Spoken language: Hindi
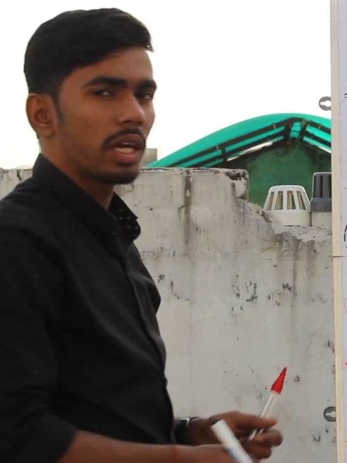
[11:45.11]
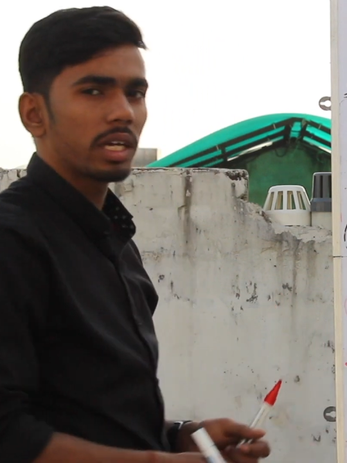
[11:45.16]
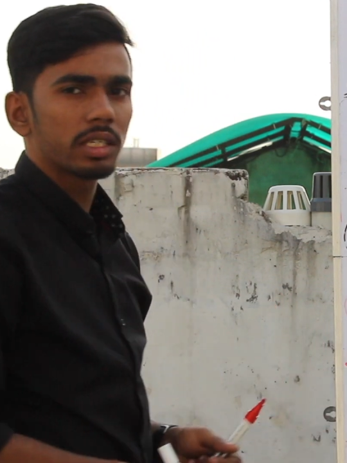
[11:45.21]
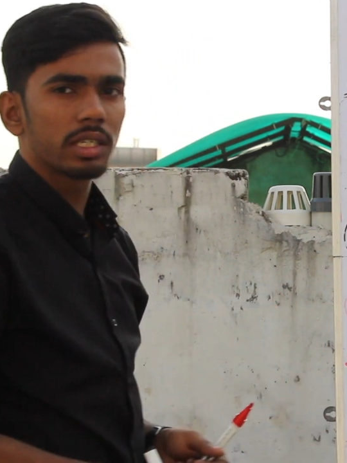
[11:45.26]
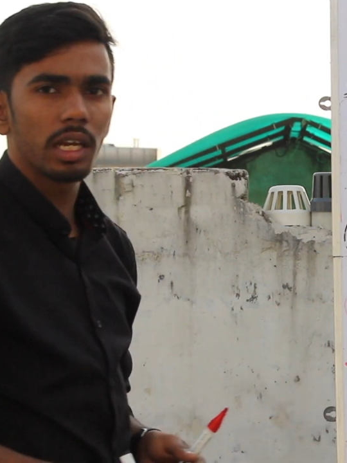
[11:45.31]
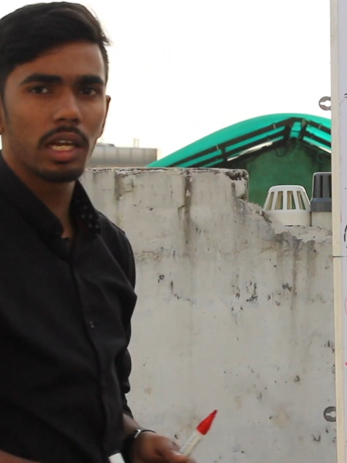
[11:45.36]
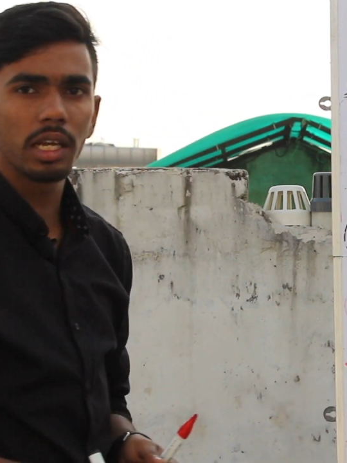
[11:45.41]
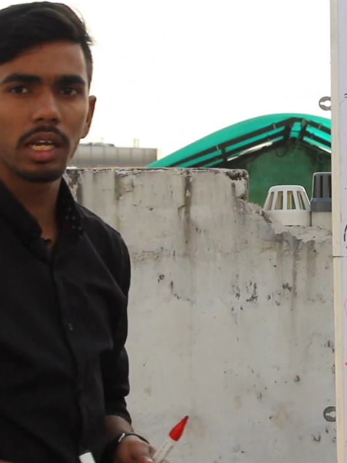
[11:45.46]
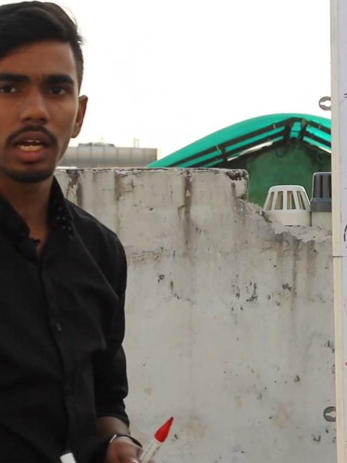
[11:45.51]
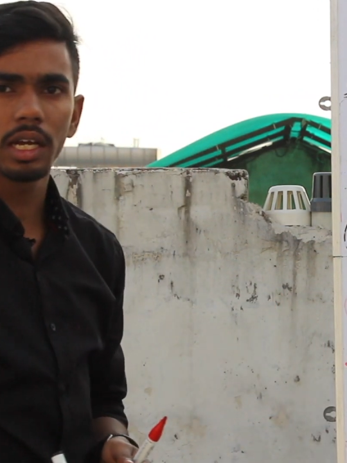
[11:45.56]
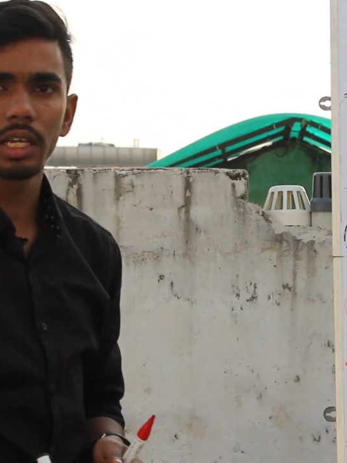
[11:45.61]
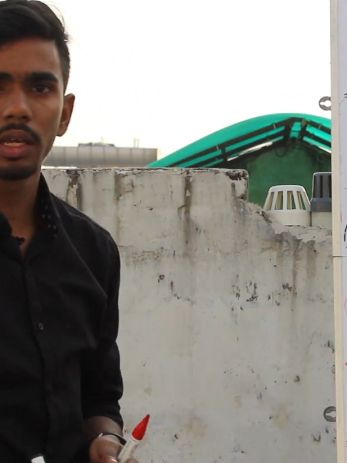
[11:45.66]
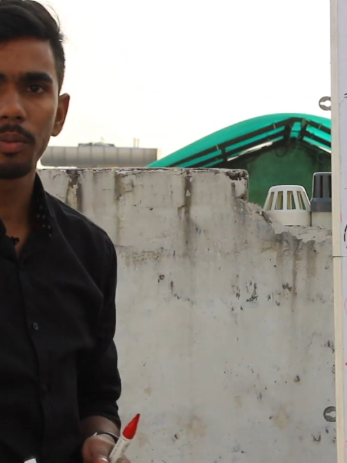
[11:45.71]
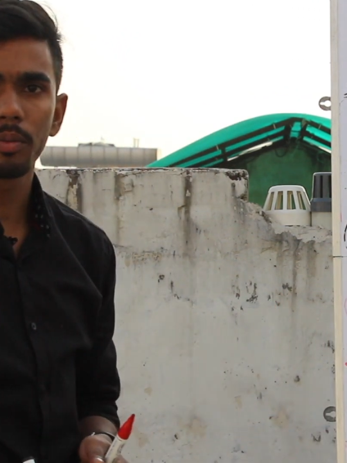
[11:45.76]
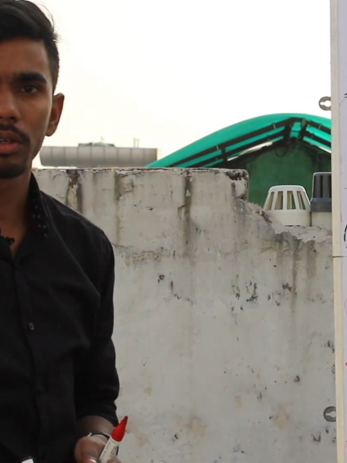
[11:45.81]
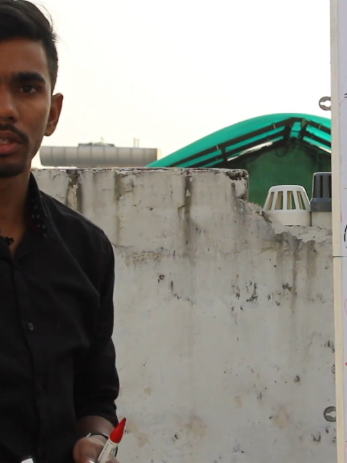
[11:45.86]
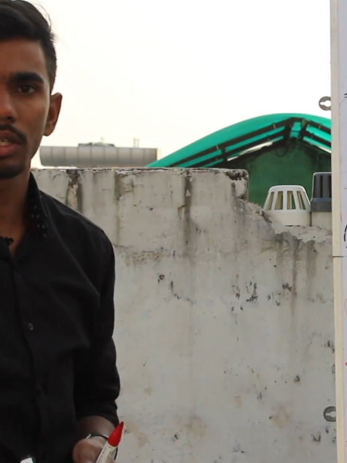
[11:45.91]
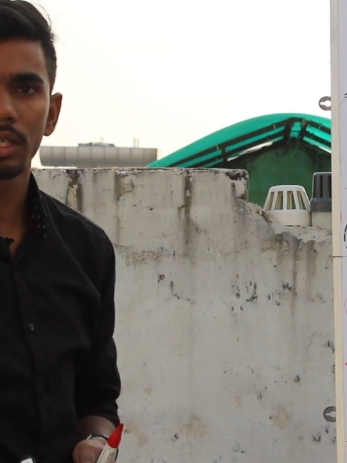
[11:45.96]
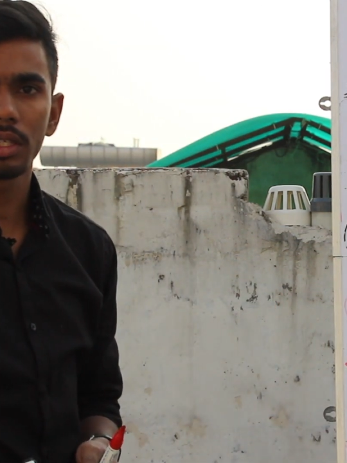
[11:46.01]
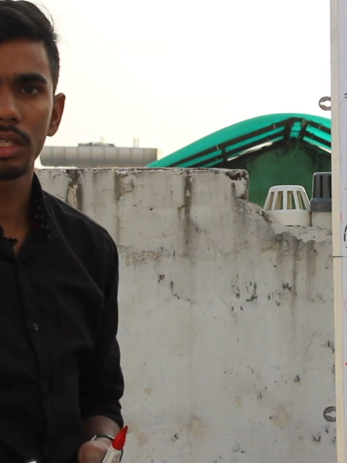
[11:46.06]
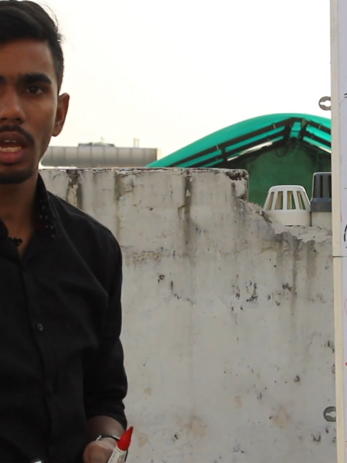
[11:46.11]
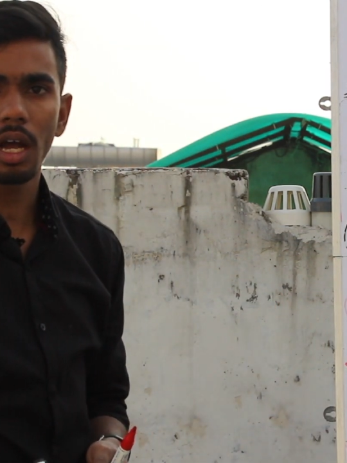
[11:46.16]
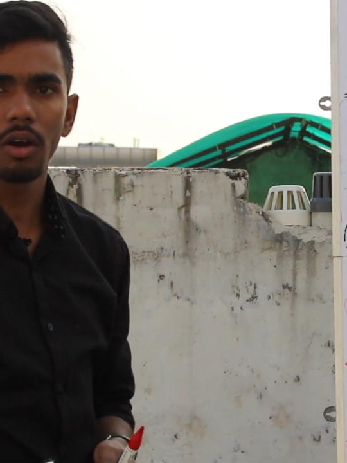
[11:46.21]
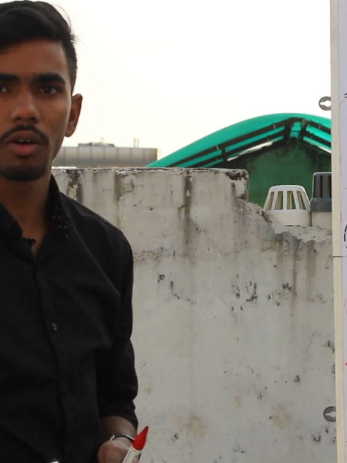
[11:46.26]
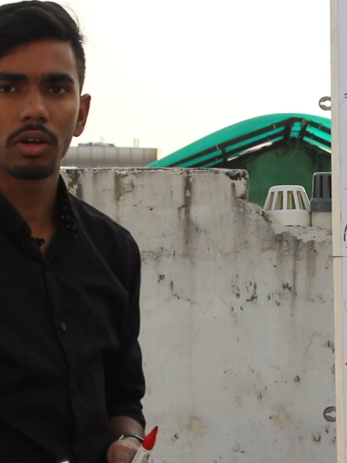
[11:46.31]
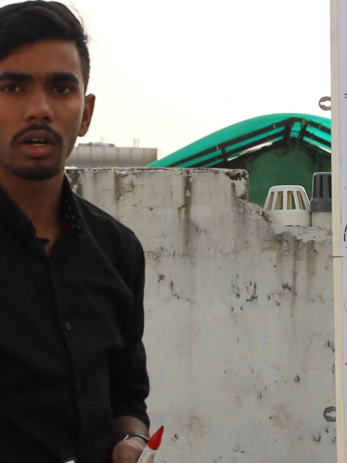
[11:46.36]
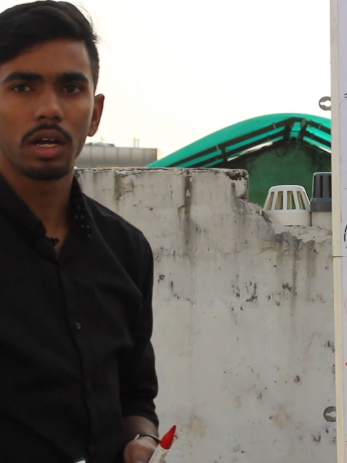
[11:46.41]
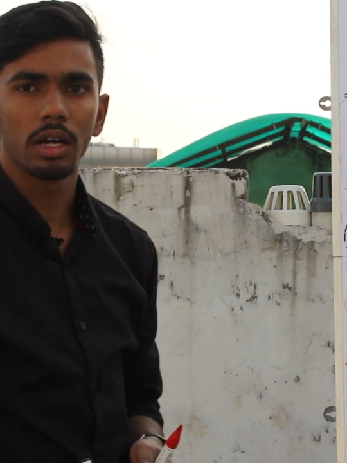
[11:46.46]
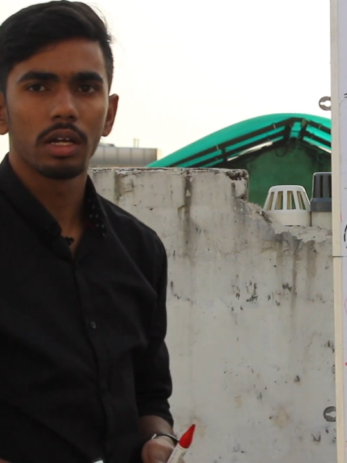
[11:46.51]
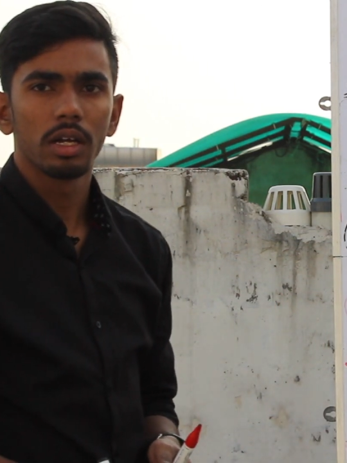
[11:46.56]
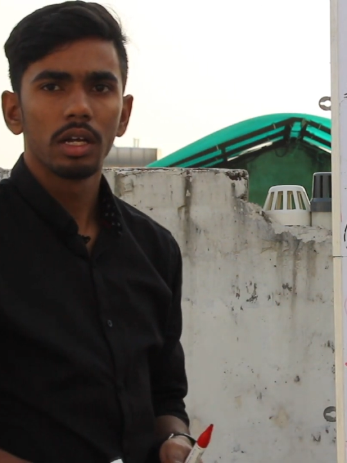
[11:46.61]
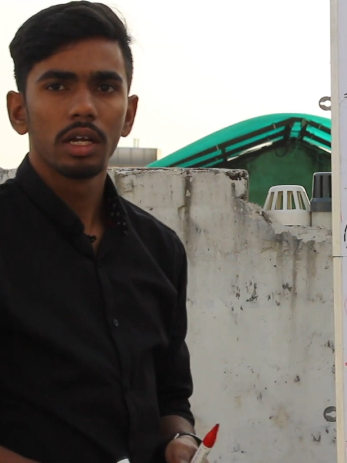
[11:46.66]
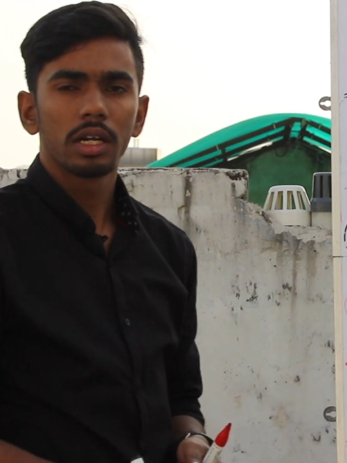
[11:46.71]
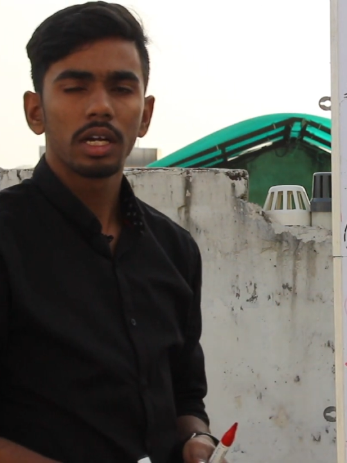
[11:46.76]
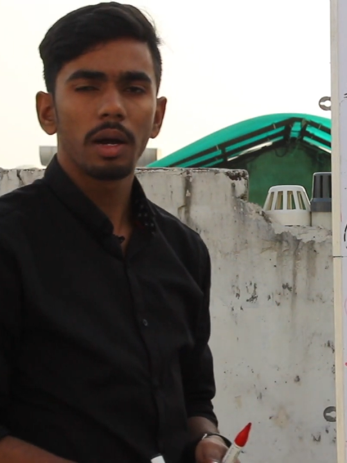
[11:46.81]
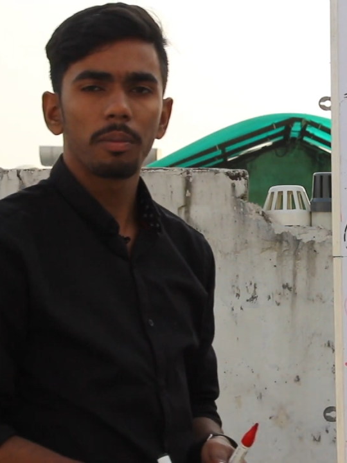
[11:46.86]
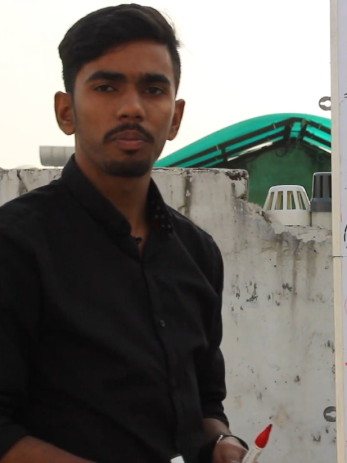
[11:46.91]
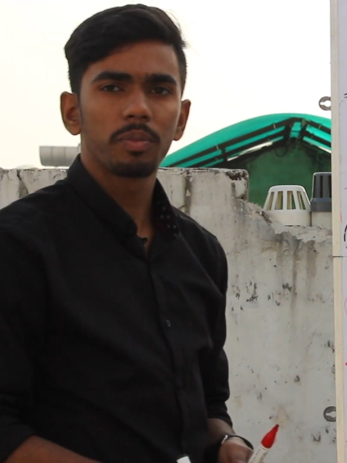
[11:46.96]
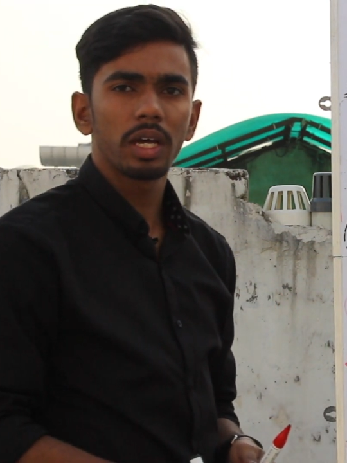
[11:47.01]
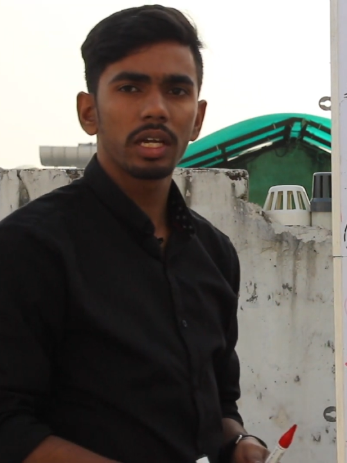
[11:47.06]
तक चलेगा ये प्रोसेस क्या होगा
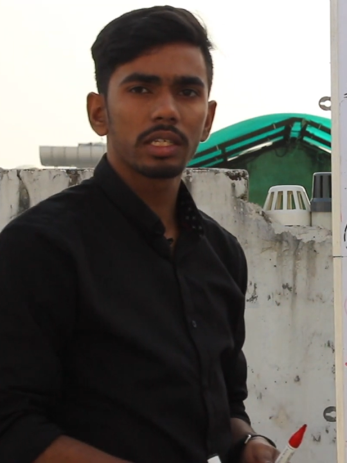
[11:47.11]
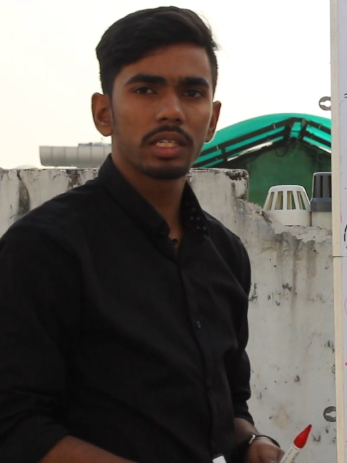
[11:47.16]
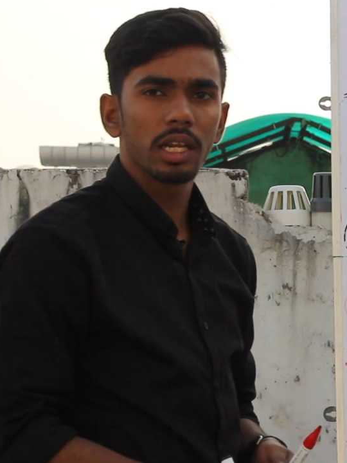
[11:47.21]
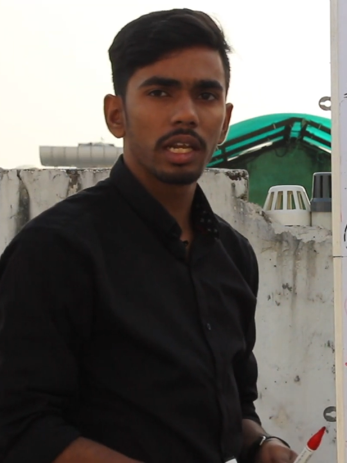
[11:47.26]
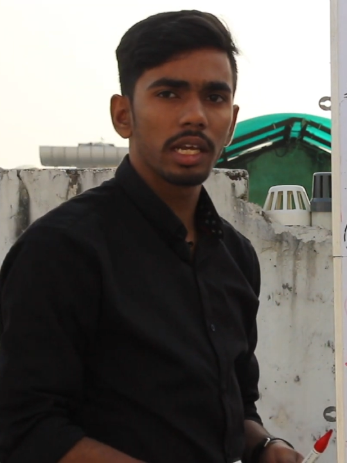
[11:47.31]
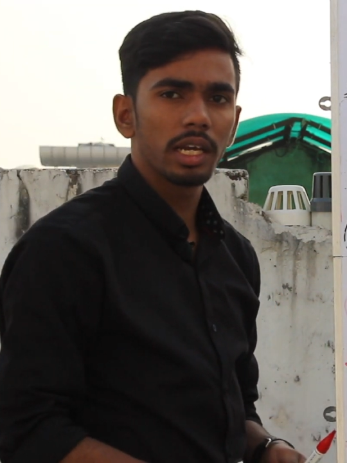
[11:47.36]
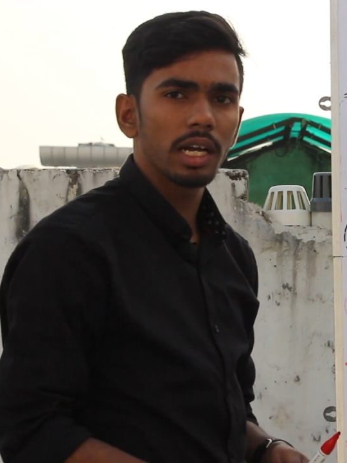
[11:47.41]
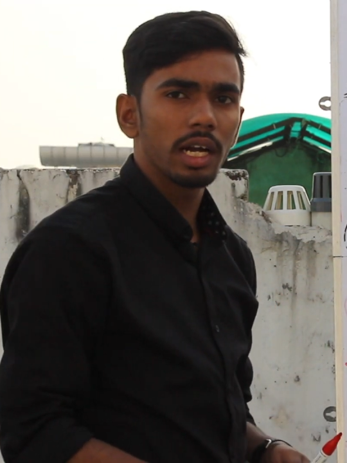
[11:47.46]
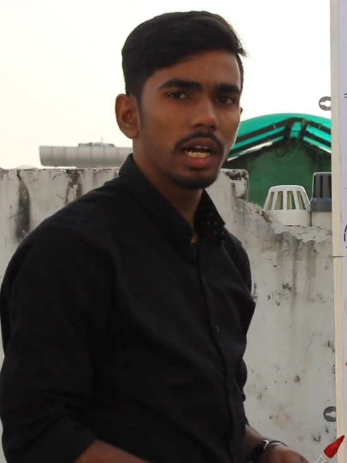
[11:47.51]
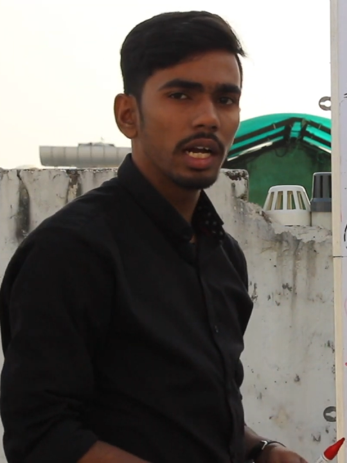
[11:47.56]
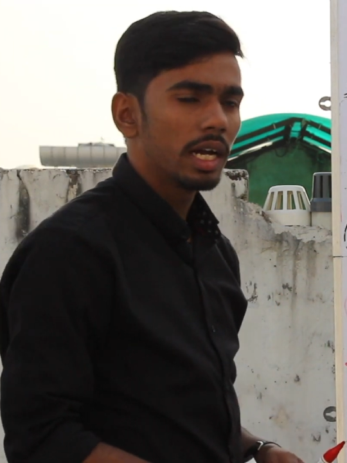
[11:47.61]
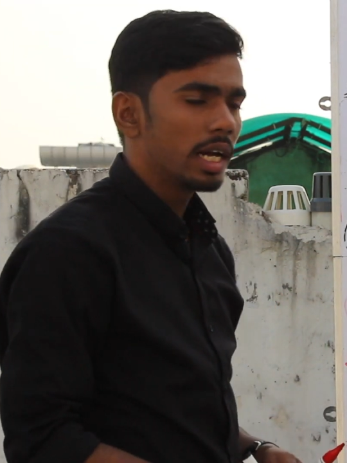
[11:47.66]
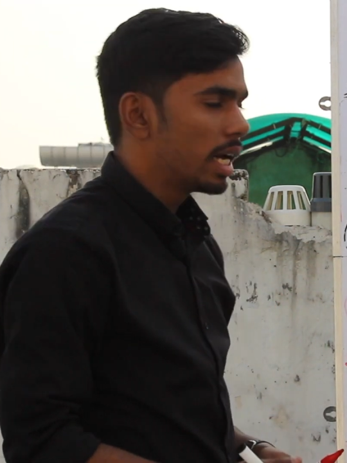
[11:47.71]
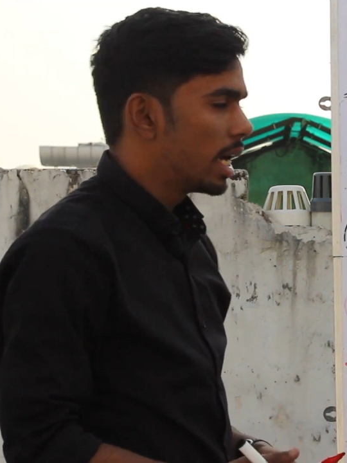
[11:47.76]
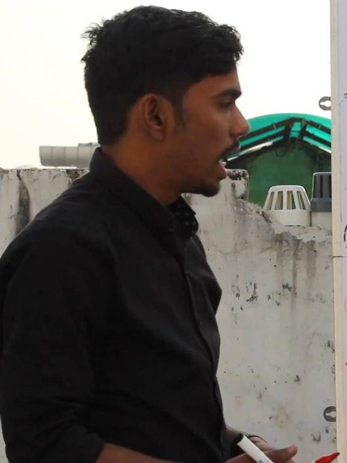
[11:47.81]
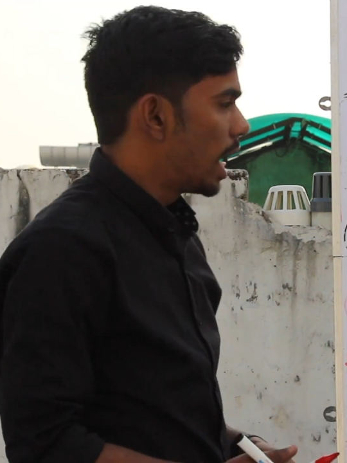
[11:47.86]
कब तक चलेगा